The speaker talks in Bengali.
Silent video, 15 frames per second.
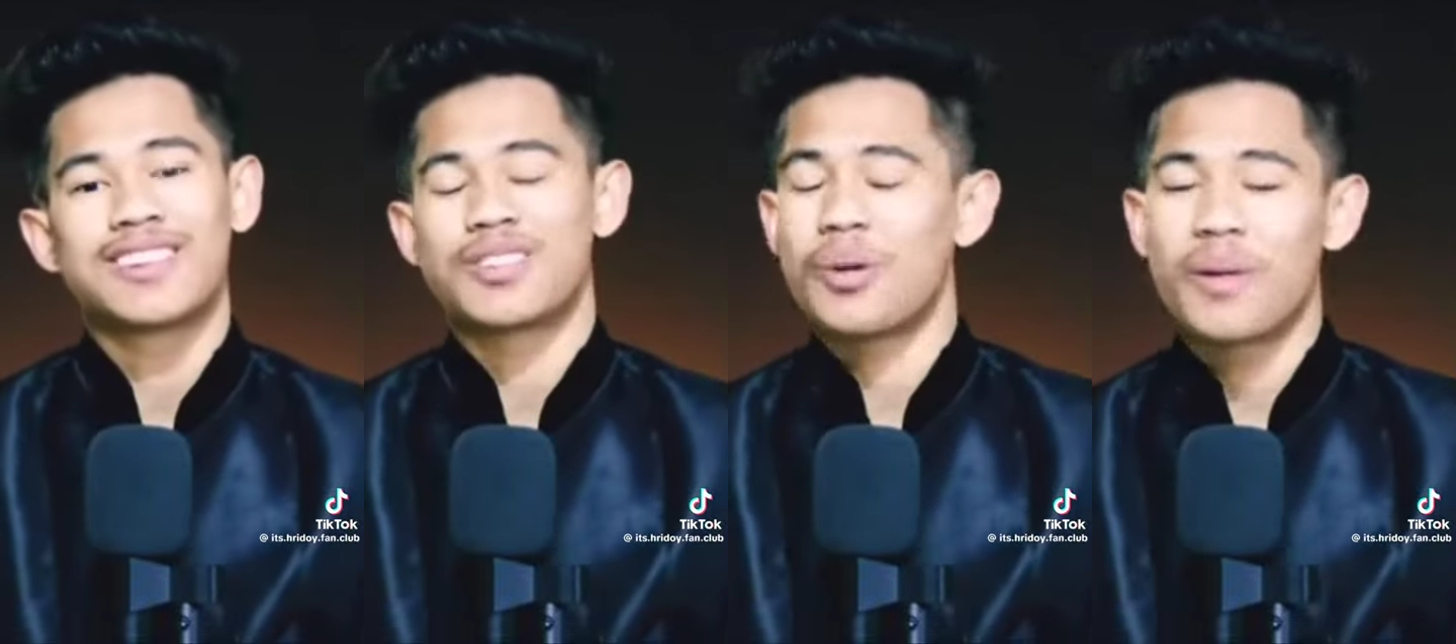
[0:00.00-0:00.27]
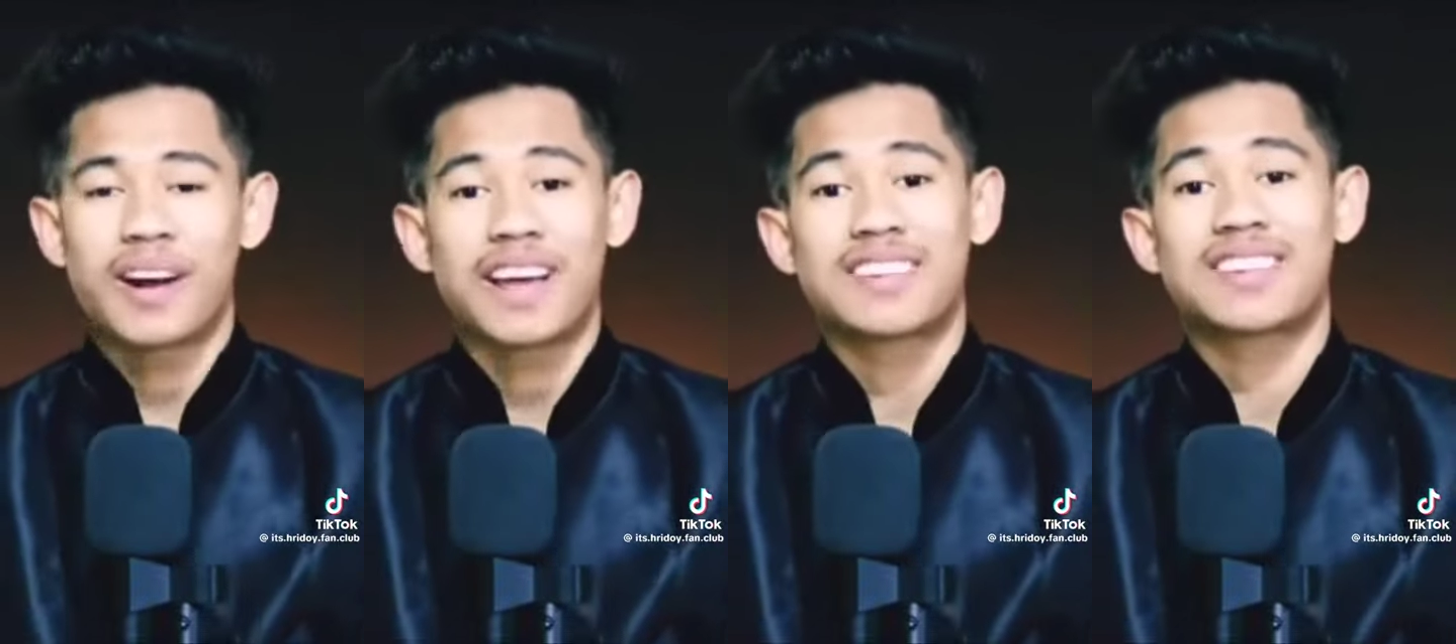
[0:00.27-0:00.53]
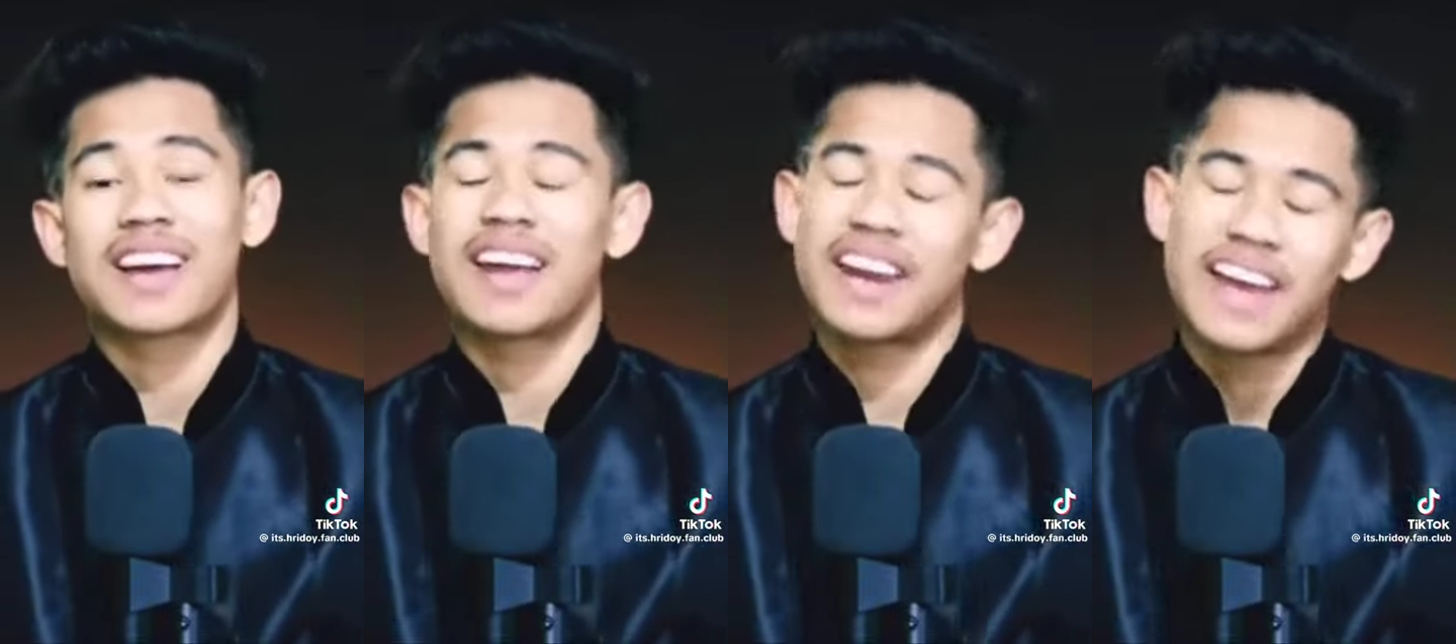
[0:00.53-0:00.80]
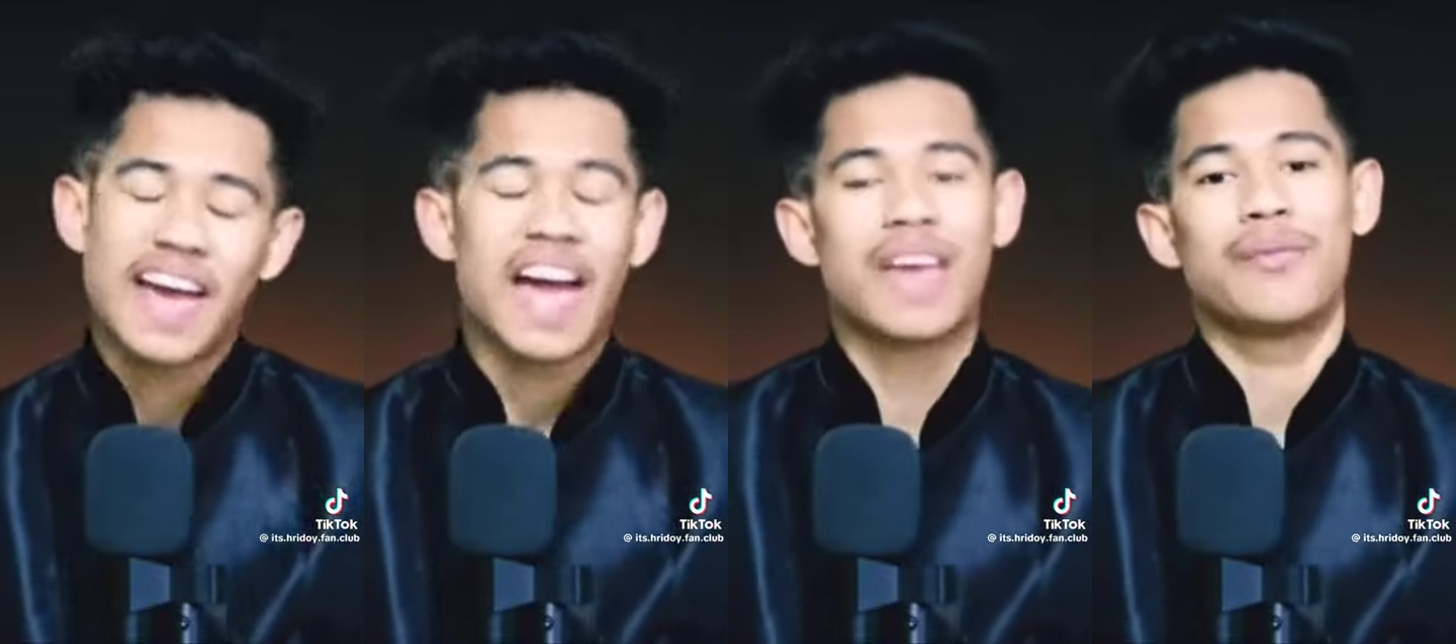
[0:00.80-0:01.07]
তোমার কাছ থেকে
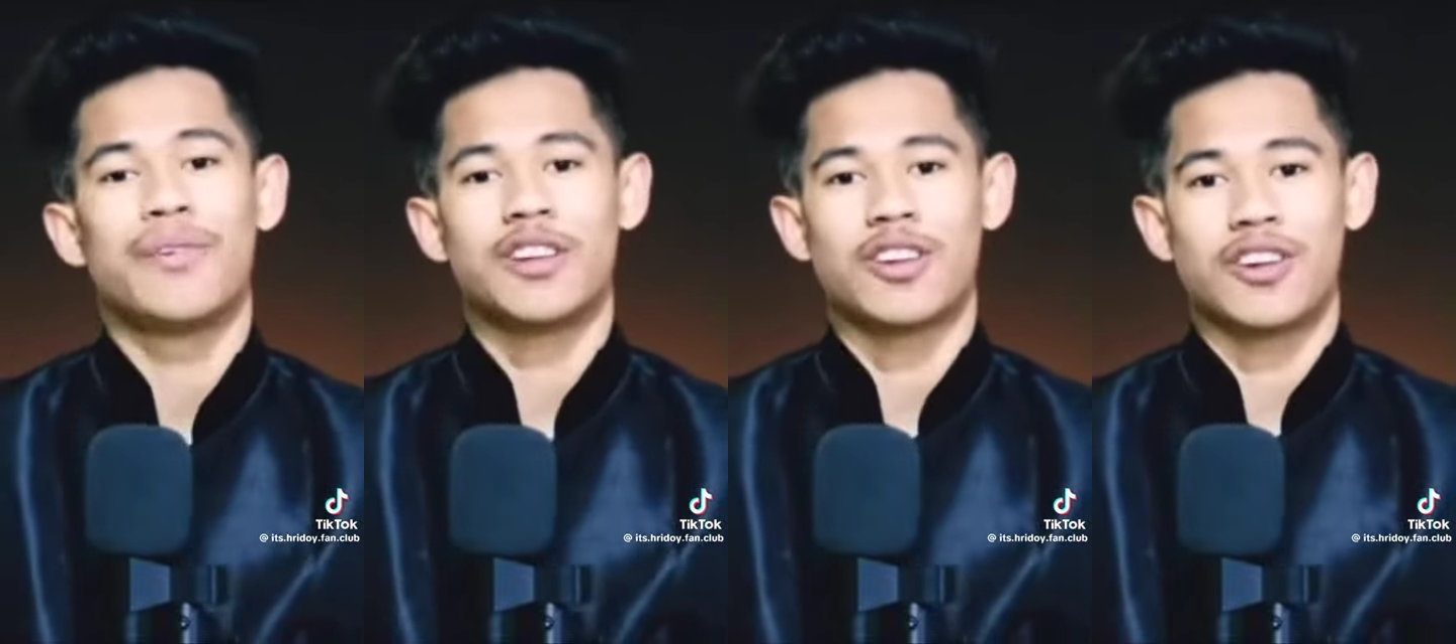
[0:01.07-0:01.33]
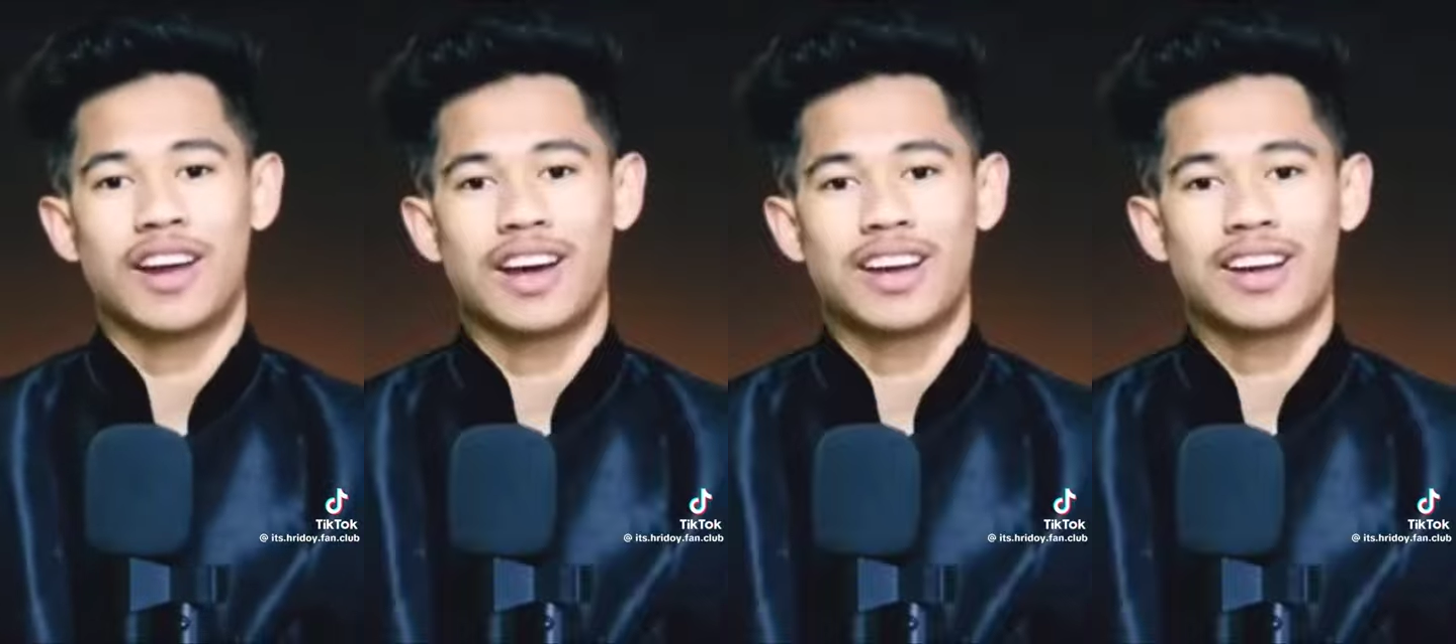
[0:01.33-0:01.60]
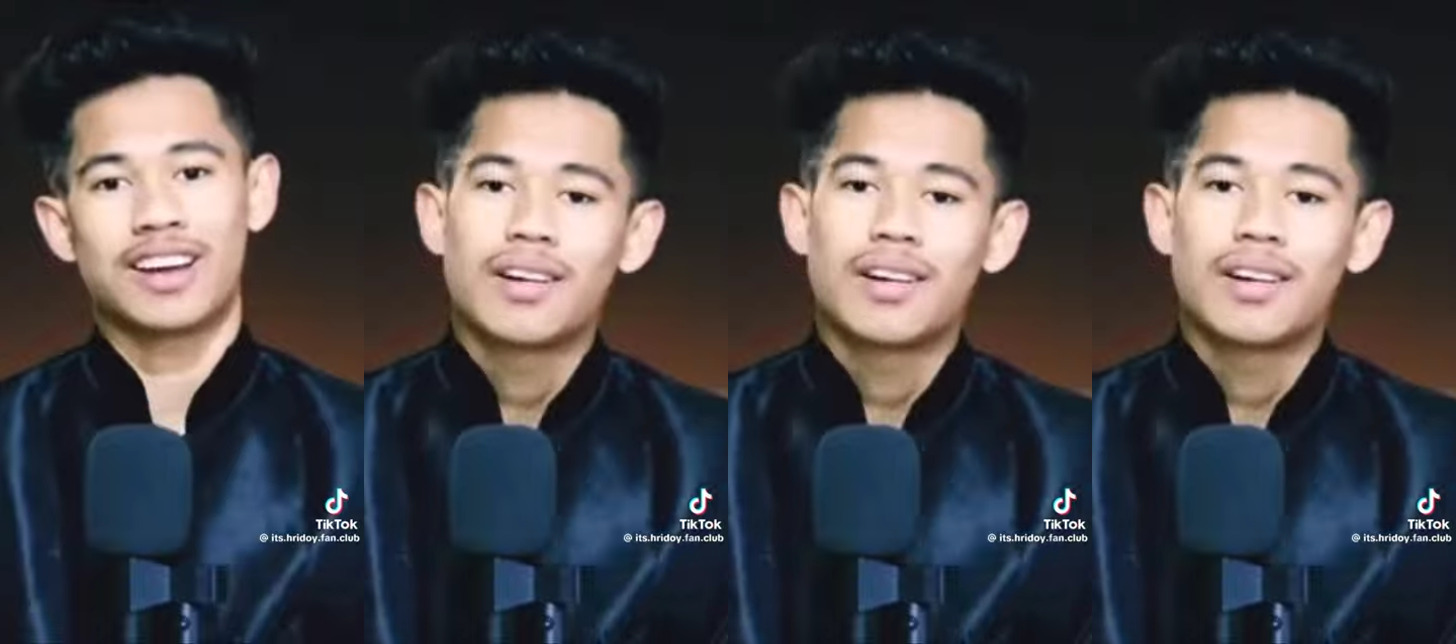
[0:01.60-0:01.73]
রেহাই পেত না